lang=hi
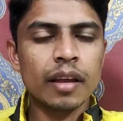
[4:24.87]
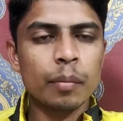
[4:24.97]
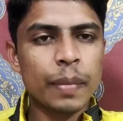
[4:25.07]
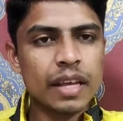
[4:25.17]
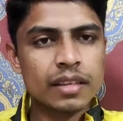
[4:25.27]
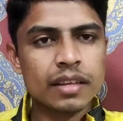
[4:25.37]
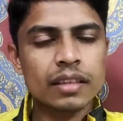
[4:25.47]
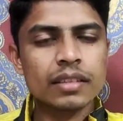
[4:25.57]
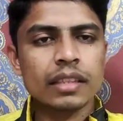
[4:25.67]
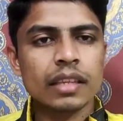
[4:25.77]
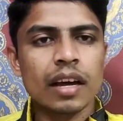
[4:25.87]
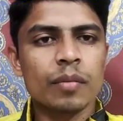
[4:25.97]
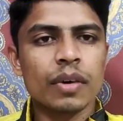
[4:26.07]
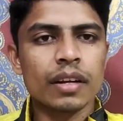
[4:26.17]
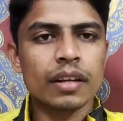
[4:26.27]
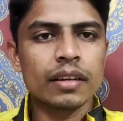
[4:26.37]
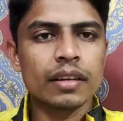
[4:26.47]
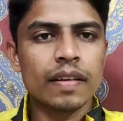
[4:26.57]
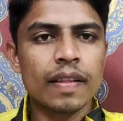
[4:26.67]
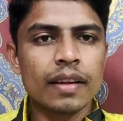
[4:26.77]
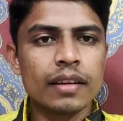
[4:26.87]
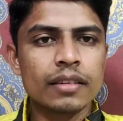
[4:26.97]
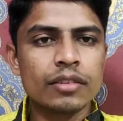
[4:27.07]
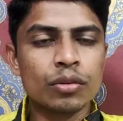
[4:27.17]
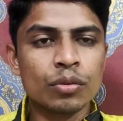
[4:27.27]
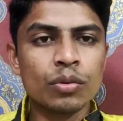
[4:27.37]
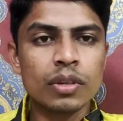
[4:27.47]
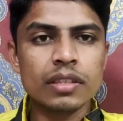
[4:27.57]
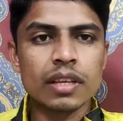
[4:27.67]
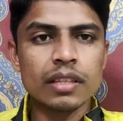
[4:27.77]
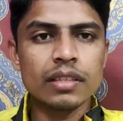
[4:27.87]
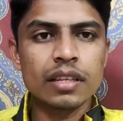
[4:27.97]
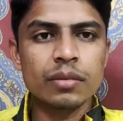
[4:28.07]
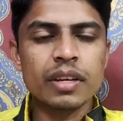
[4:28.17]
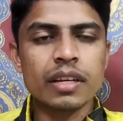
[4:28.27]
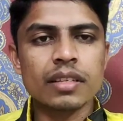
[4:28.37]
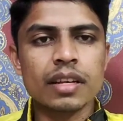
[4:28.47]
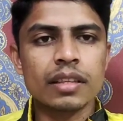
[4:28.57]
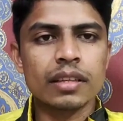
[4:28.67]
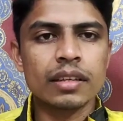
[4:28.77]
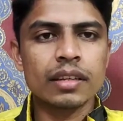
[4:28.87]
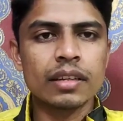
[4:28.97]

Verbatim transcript: एक पैसन के साथ काम करिए जुनून के साथ जज्बे के साथ